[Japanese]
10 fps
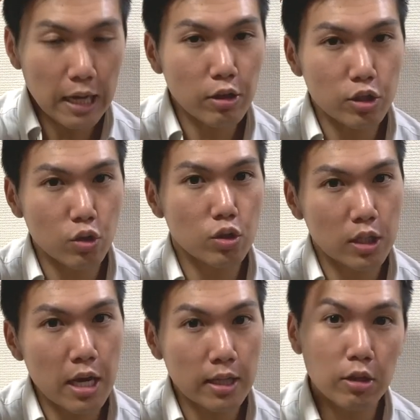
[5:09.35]
後でその
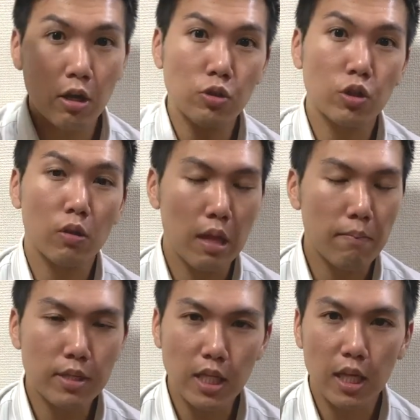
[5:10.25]
使い方とかをちょっとね、
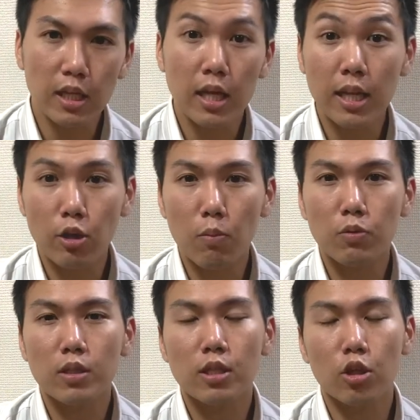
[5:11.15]
見せていきたいなと思う
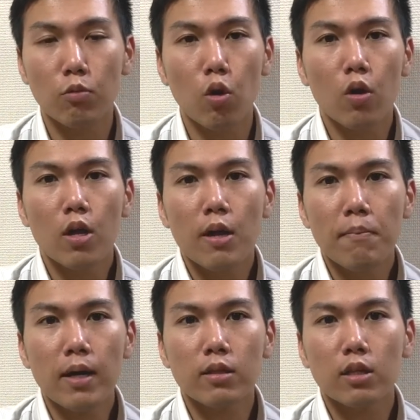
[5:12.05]
んですけども、
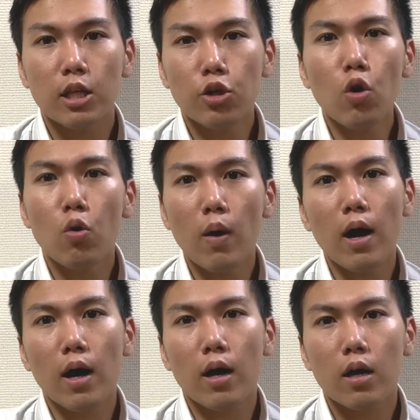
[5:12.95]
まあ、要
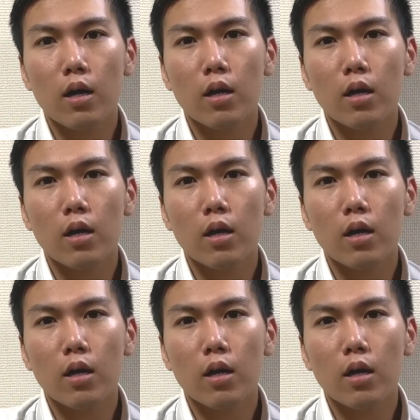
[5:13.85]
は、